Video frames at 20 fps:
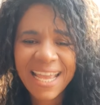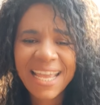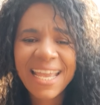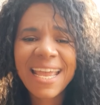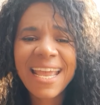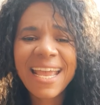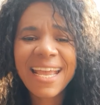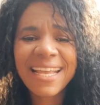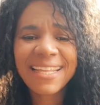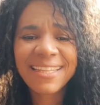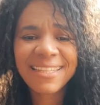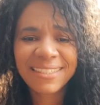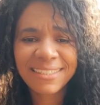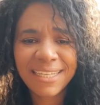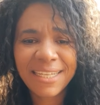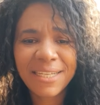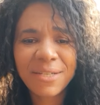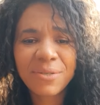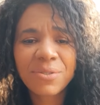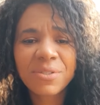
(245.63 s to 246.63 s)
Eita
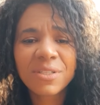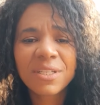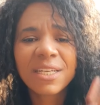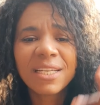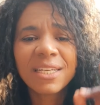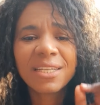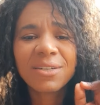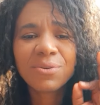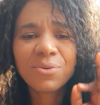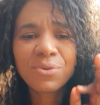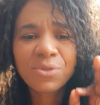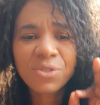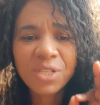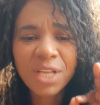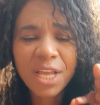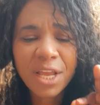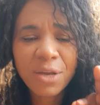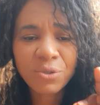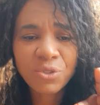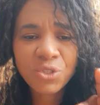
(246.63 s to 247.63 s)
Deus,
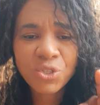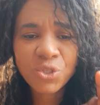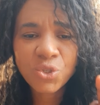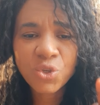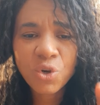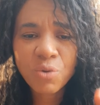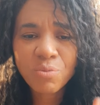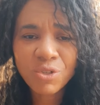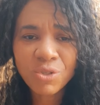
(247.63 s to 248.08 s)
eu te sou